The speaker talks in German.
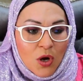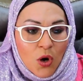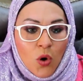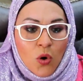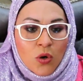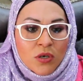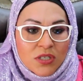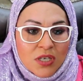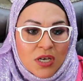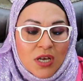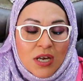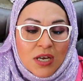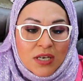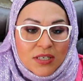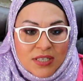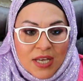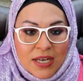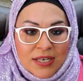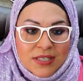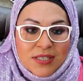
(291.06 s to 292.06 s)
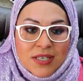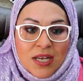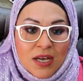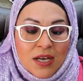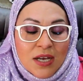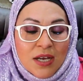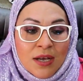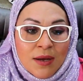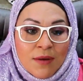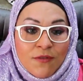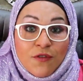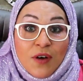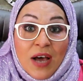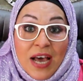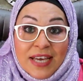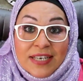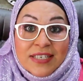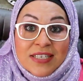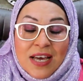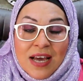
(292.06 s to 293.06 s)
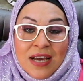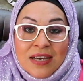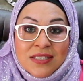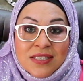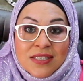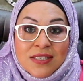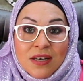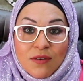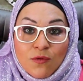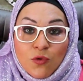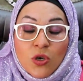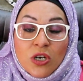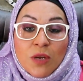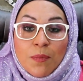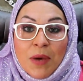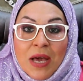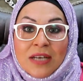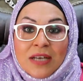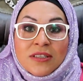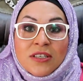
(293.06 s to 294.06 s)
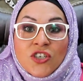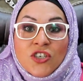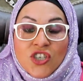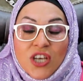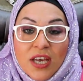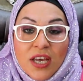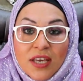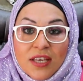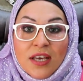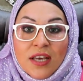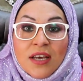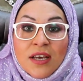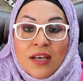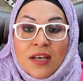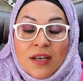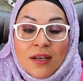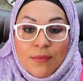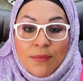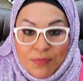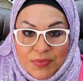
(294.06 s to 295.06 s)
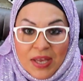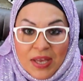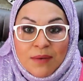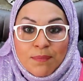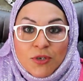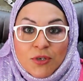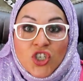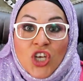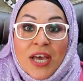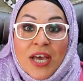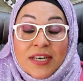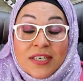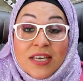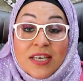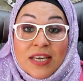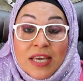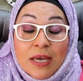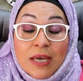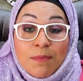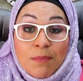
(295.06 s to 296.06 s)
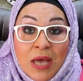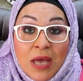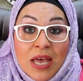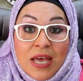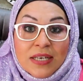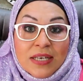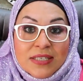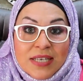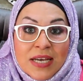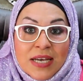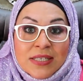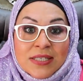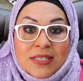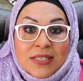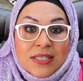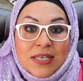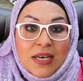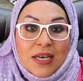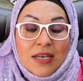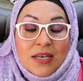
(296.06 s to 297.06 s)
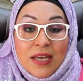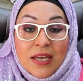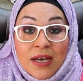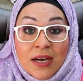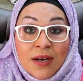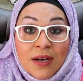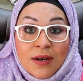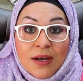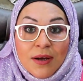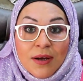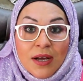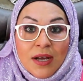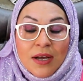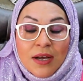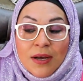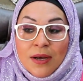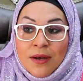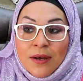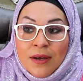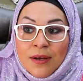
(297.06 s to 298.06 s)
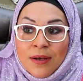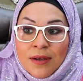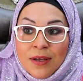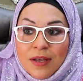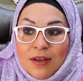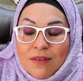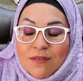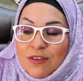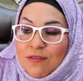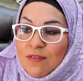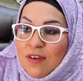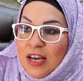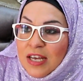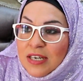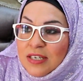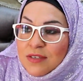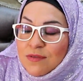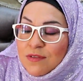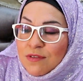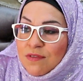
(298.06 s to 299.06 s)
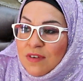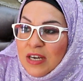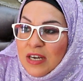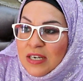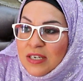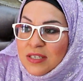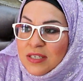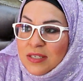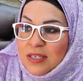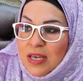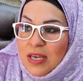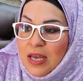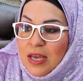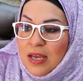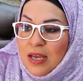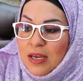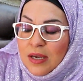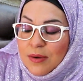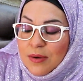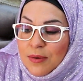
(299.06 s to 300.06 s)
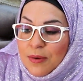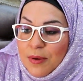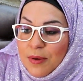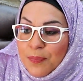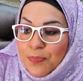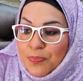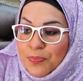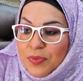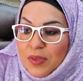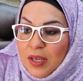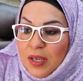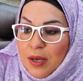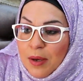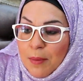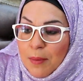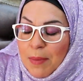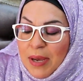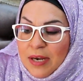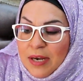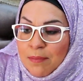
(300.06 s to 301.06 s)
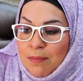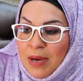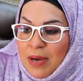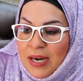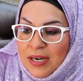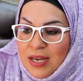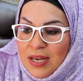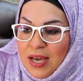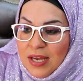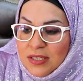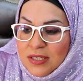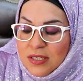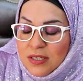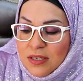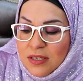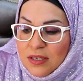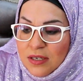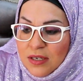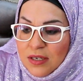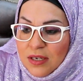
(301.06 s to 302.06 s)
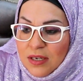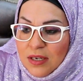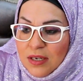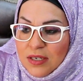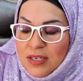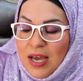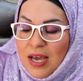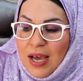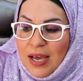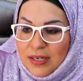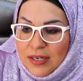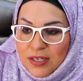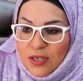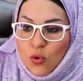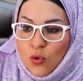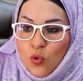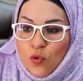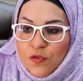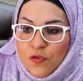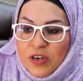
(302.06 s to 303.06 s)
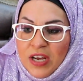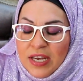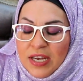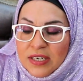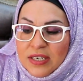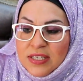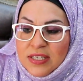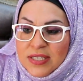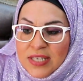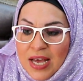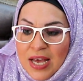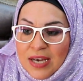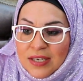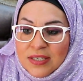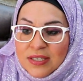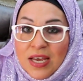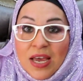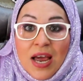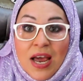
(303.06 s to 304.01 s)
und dann äh, freitags wurde praktisch äh, dann Bescheid gegeben, dass er, äh, wie war das, wie war das? Mein Mann hat da angerufen, hat gesagt,